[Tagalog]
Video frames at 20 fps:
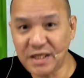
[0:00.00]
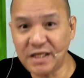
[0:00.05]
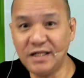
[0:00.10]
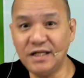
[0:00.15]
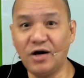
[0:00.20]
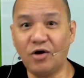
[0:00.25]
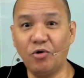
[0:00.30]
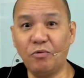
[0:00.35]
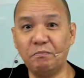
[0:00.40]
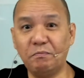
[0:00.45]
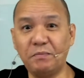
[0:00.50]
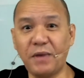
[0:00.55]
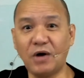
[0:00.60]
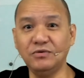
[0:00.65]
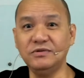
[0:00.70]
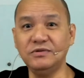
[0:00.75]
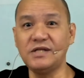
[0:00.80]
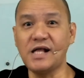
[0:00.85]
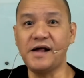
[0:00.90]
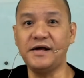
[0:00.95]
na
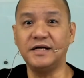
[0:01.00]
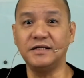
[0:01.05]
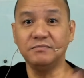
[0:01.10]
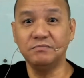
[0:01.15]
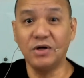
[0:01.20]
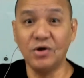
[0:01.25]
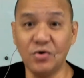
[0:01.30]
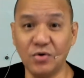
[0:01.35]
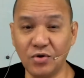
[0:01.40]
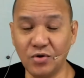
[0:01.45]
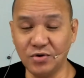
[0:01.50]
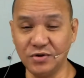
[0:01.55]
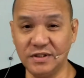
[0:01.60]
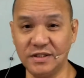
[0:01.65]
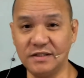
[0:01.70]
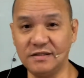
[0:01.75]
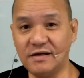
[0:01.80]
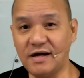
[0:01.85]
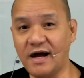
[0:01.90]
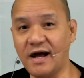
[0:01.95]
compound niya yan,
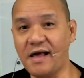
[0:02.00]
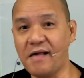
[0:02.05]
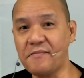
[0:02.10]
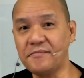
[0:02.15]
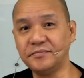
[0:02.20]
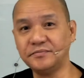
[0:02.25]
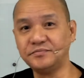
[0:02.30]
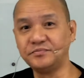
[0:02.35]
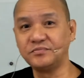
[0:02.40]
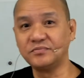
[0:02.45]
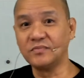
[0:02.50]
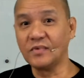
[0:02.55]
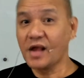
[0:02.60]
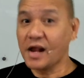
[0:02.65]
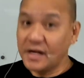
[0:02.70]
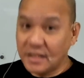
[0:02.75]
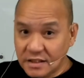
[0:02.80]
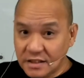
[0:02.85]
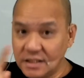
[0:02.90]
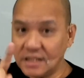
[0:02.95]
mag-audit ka.
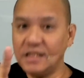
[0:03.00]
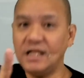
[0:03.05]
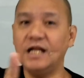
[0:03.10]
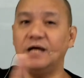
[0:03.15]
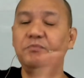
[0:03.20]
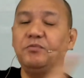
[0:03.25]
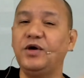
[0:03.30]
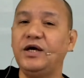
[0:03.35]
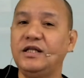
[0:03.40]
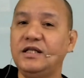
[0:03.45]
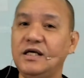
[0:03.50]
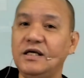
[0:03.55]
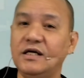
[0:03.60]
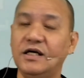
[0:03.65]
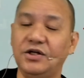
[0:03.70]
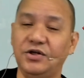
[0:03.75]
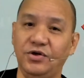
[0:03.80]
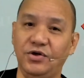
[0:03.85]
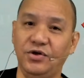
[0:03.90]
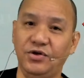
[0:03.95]
Hindi nila pwedeng
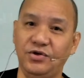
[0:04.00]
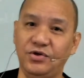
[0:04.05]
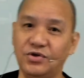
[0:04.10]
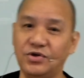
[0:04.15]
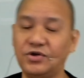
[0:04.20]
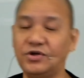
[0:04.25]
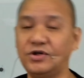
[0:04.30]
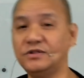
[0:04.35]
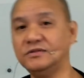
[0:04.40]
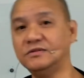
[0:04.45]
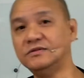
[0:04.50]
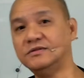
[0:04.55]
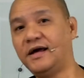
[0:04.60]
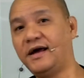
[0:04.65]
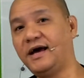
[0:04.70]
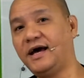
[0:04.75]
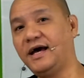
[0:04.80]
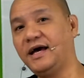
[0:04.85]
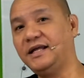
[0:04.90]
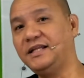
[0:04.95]
ano yun yun.
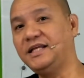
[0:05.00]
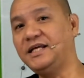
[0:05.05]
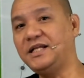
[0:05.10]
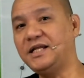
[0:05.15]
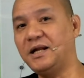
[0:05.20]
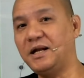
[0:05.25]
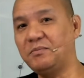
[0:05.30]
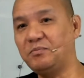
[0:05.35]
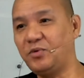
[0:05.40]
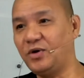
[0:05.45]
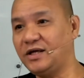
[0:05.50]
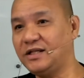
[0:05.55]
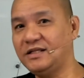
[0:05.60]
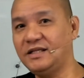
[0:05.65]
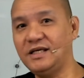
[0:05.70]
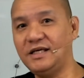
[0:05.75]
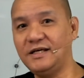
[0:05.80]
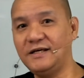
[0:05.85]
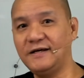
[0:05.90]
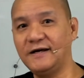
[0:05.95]
Hindi nila
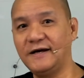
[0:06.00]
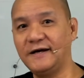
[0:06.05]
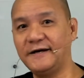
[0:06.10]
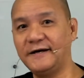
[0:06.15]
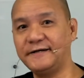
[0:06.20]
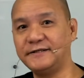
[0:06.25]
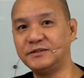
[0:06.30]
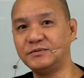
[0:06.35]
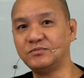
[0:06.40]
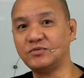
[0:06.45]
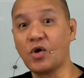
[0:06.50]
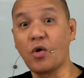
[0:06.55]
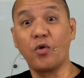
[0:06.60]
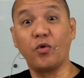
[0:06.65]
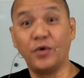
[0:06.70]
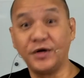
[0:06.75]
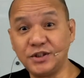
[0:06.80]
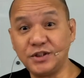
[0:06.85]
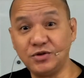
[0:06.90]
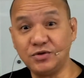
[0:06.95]
pwedeng uh,
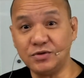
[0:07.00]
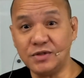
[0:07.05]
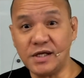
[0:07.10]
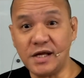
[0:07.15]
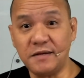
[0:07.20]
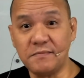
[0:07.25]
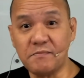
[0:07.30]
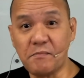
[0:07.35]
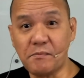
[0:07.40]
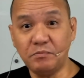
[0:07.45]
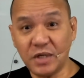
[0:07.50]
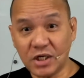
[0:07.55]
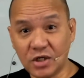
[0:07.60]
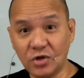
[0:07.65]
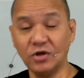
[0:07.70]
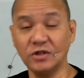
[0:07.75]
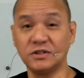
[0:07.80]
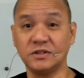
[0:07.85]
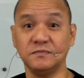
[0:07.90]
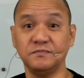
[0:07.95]
questionin.
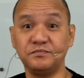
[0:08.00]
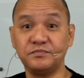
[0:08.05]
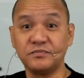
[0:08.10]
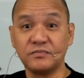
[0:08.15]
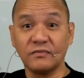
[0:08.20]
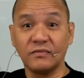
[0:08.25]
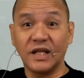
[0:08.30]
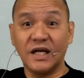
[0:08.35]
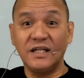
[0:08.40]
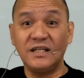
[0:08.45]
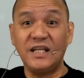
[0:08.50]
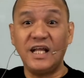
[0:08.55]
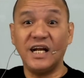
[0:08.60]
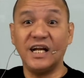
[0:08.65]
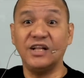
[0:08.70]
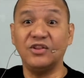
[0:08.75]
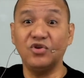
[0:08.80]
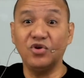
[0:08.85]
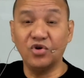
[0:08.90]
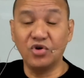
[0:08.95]
Because,
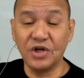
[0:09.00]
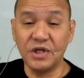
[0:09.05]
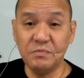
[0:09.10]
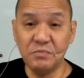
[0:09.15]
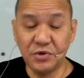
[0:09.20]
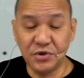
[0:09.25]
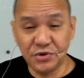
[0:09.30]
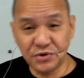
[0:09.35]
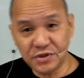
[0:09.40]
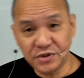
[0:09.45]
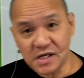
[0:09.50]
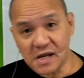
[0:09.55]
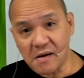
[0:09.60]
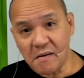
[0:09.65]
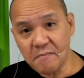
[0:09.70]
territory mo yun eh.